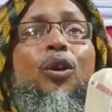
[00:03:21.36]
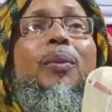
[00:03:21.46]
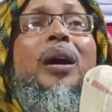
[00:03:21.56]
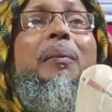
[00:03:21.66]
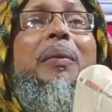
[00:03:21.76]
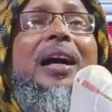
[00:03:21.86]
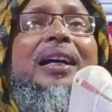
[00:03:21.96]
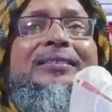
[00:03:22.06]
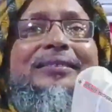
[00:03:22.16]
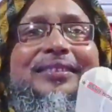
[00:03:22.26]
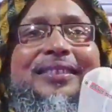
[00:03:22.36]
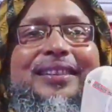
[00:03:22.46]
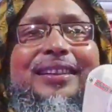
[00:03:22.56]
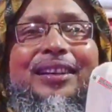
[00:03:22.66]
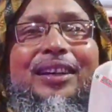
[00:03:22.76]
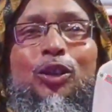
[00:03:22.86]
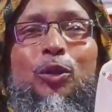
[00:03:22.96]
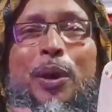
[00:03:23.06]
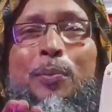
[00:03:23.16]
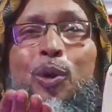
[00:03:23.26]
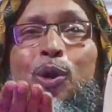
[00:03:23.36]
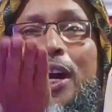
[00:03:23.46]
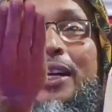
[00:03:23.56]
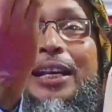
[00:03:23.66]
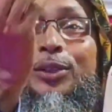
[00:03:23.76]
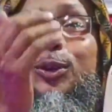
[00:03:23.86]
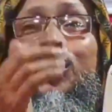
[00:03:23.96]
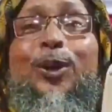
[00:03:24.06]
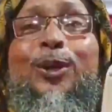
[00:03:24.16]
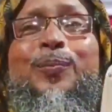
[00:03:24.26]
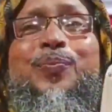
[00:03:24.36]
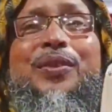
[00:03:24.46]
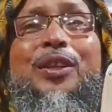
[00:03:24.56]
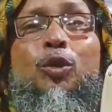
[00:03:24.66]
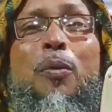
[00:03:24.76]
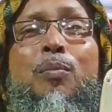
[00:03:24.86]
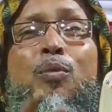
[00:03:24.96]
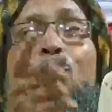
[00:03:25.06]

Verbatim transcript: ওমা মাক তোমার বোরকাটা তোলক তোমার